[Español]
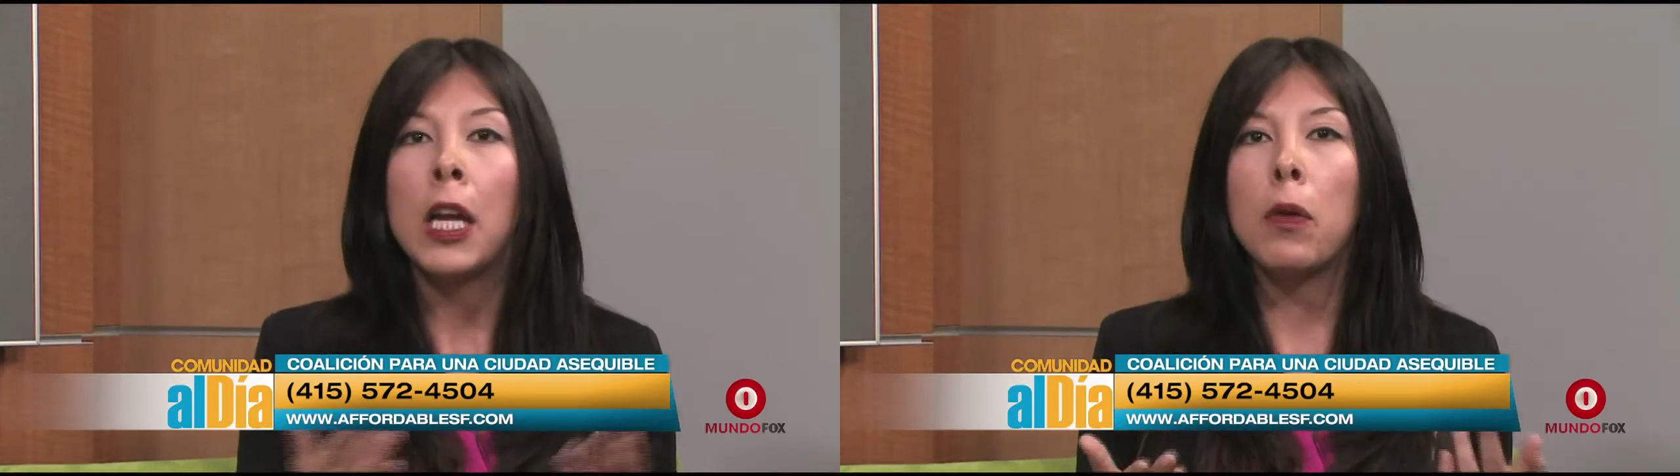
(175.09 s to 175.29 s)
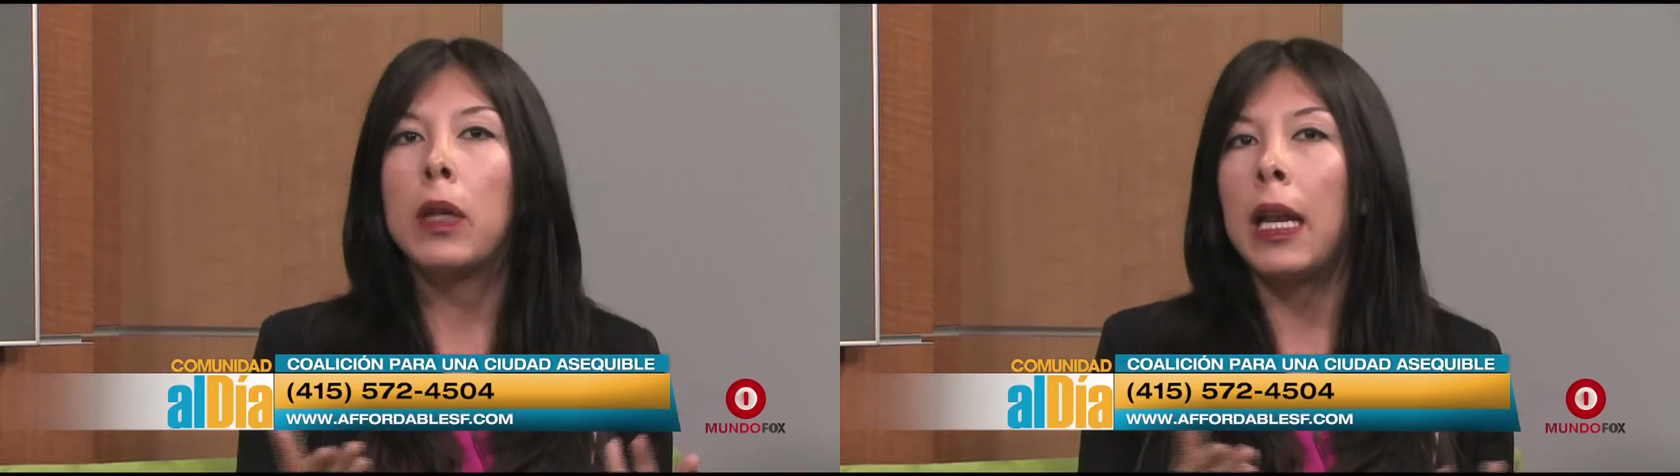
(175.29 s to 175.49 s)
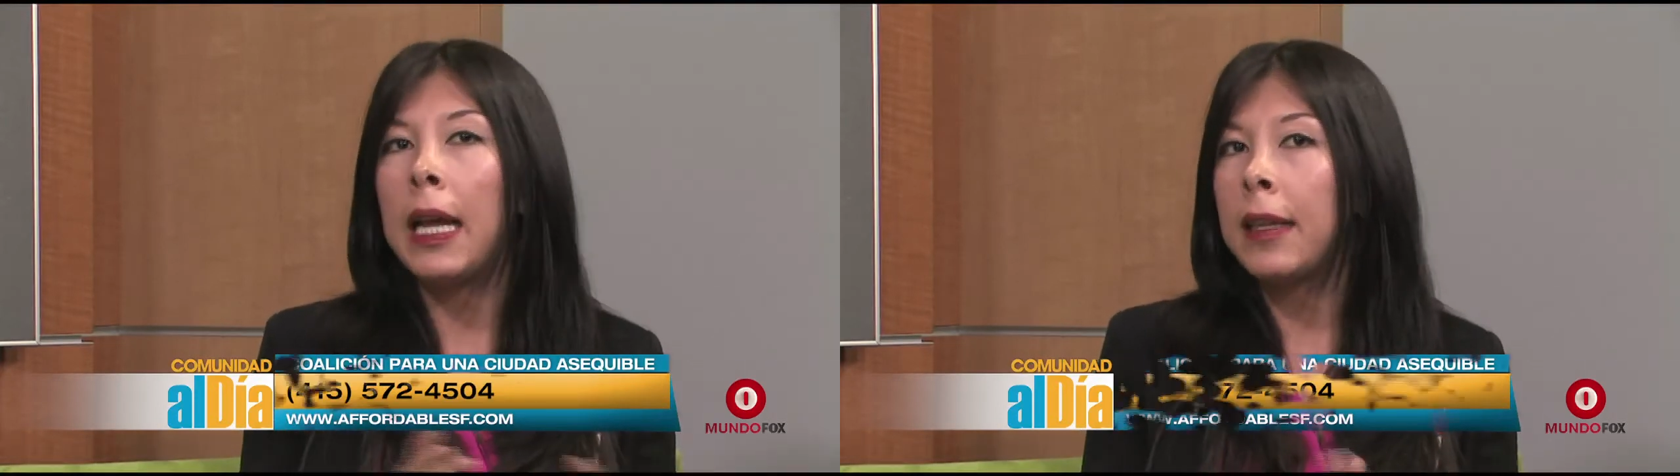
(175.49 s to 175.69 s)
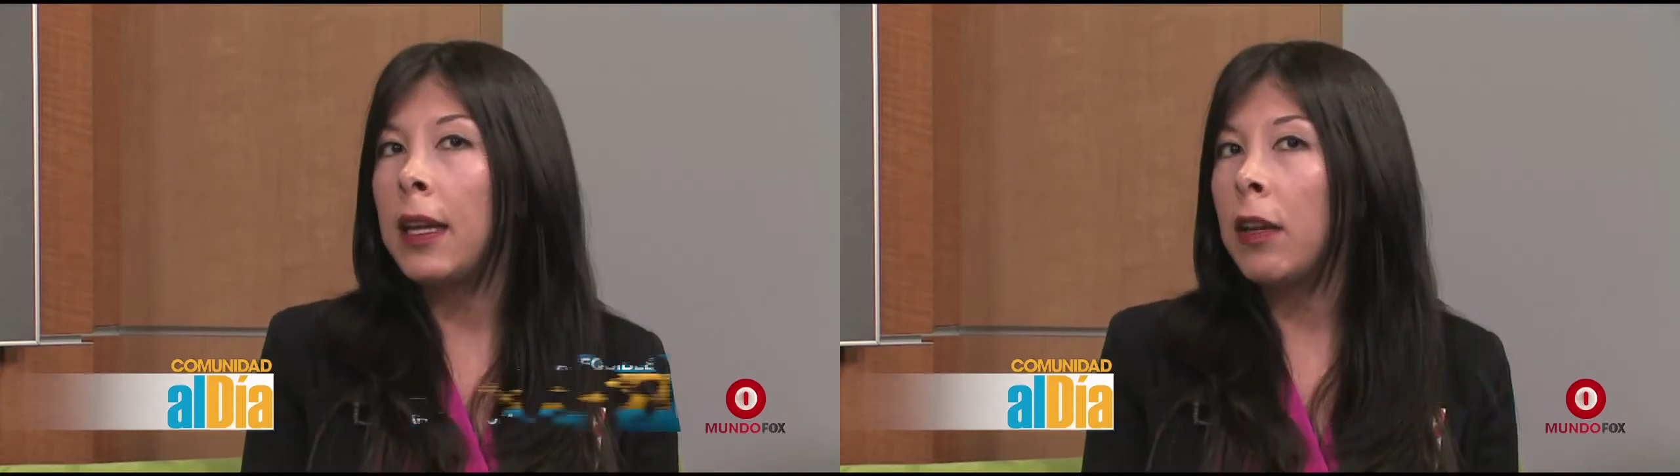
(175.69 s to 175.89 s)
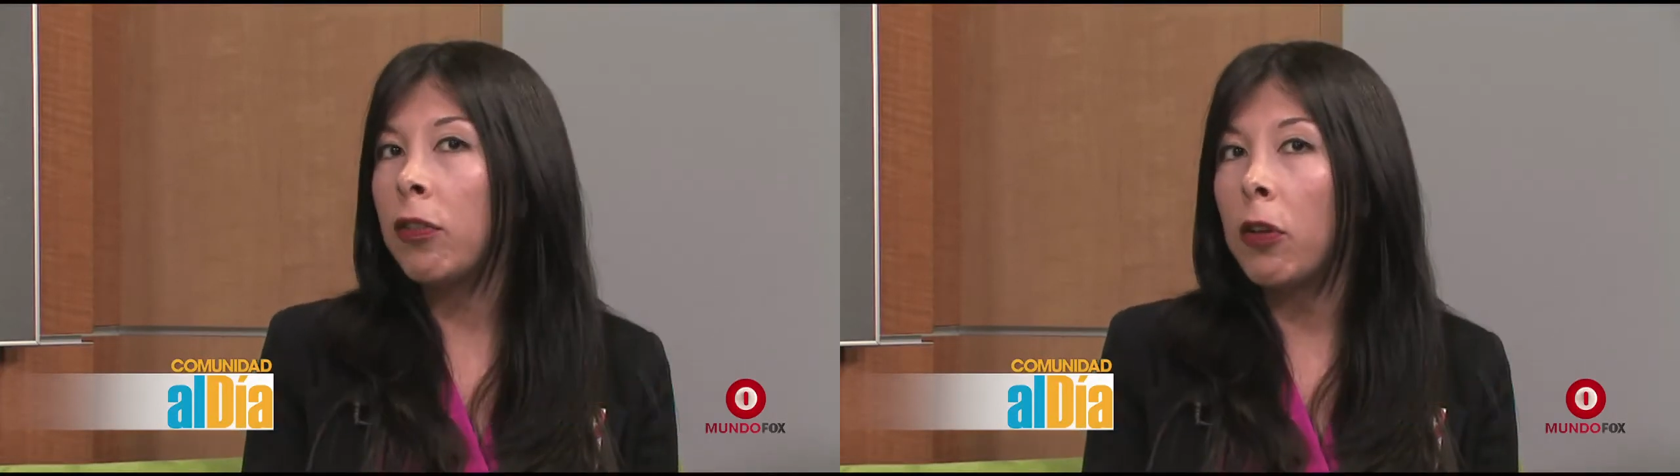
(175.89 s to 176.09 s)
y una lata
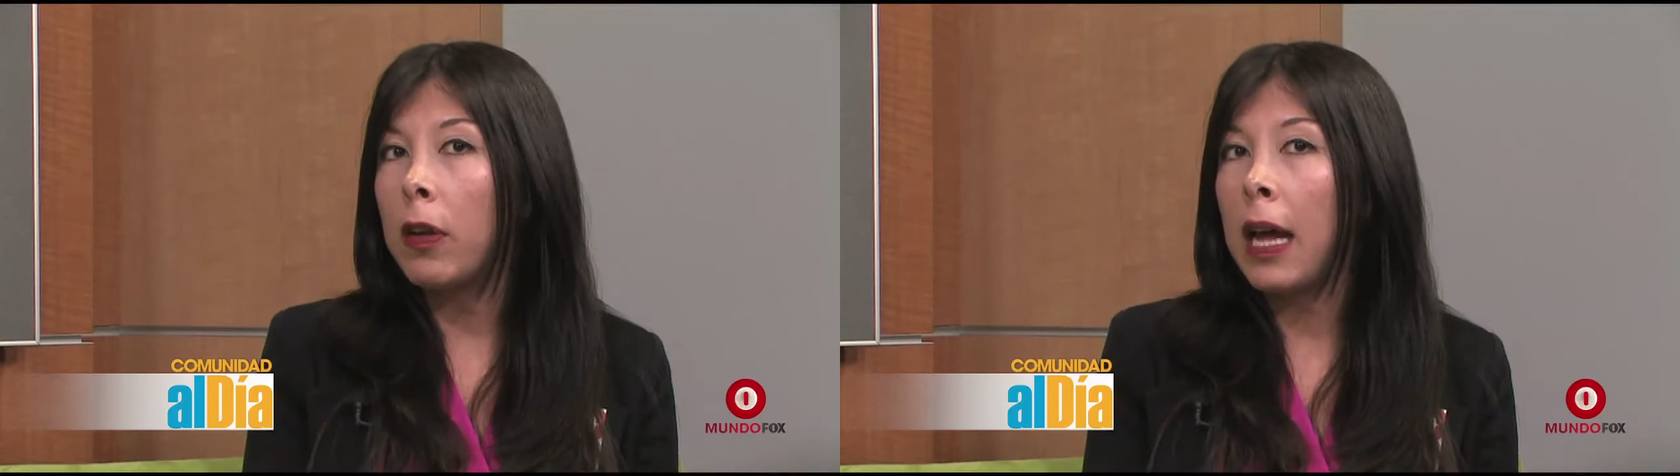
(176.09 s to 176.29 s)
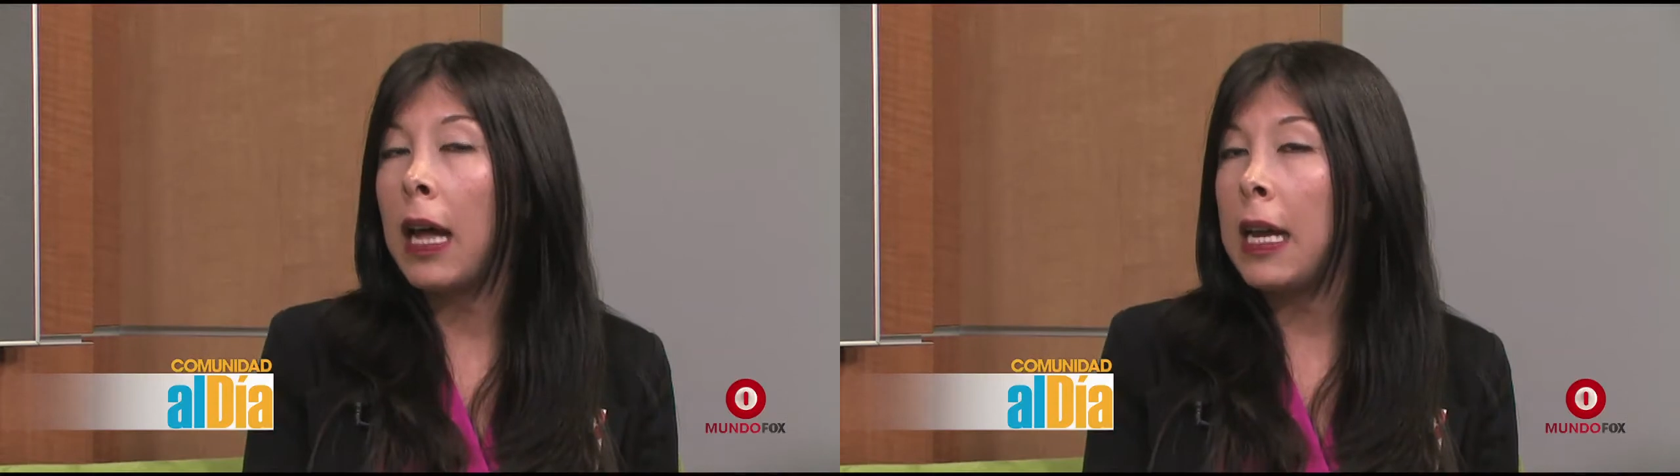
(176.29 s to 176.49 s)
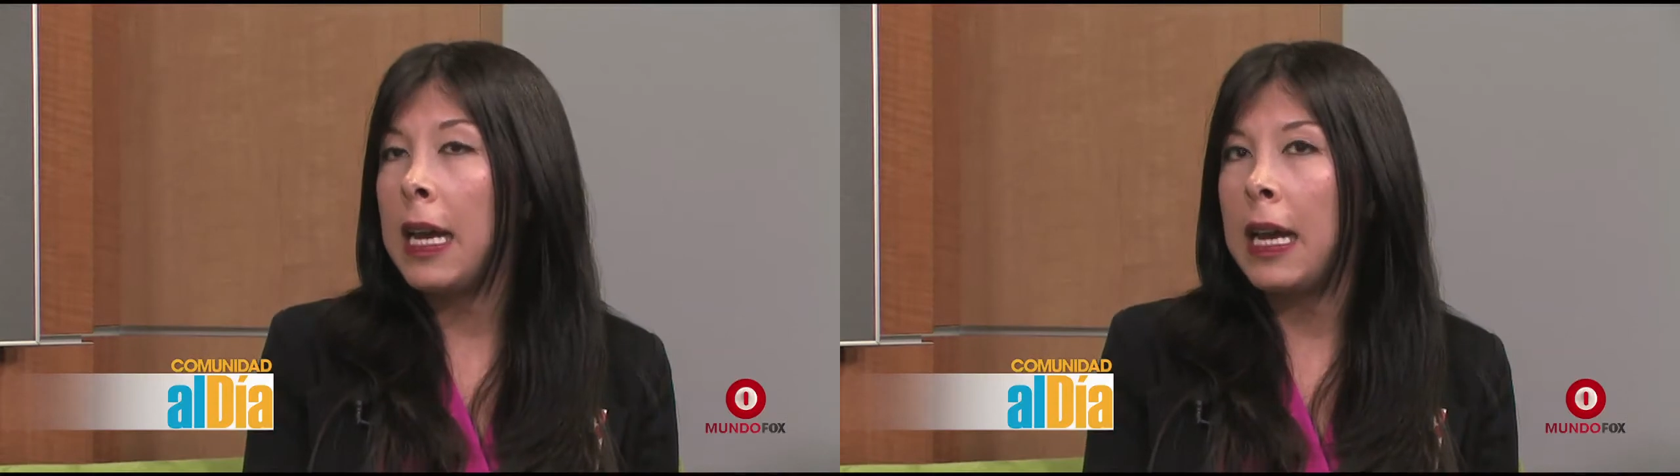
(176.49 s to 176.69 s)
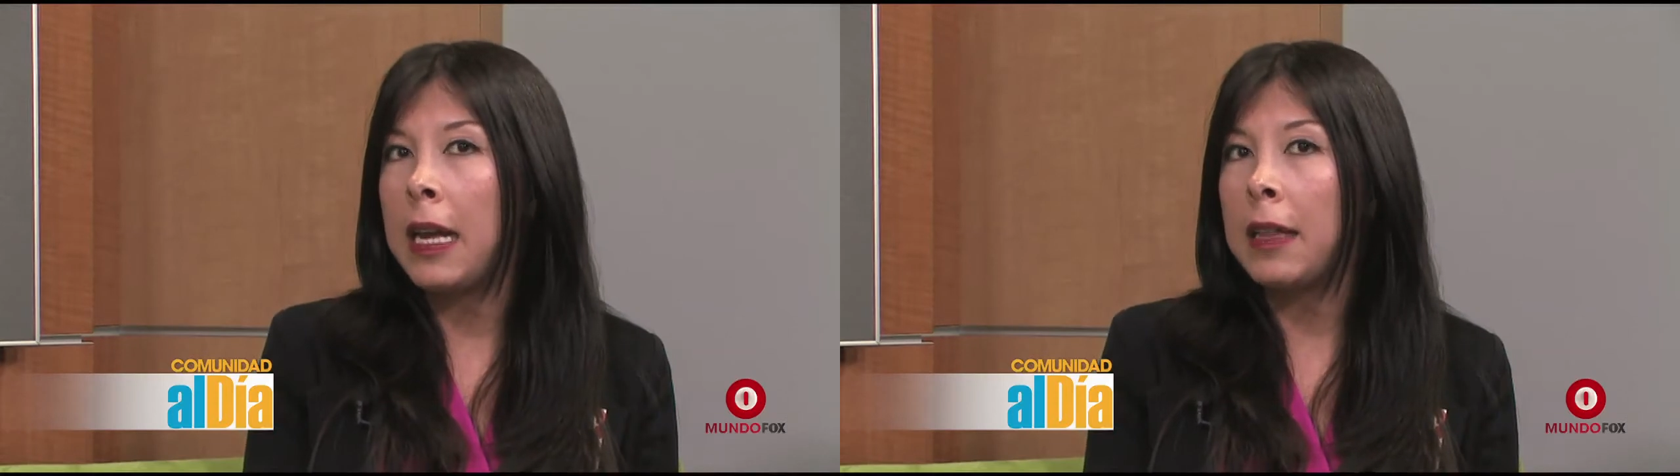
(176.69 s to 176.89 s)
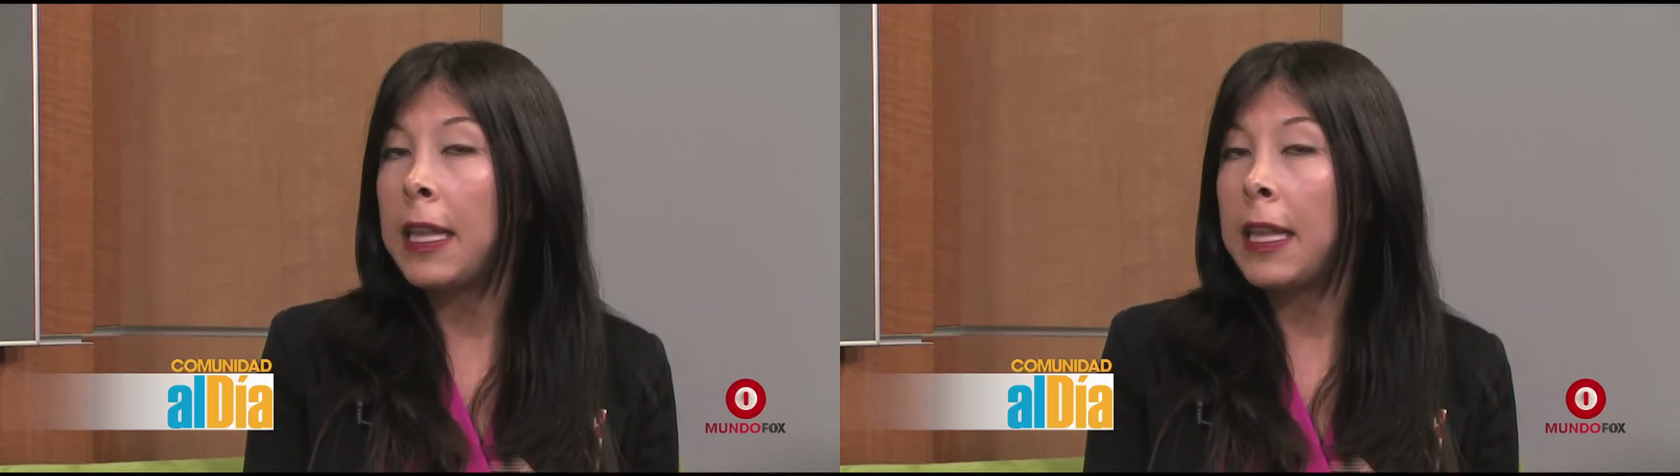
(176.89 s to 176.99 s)
de soda eh,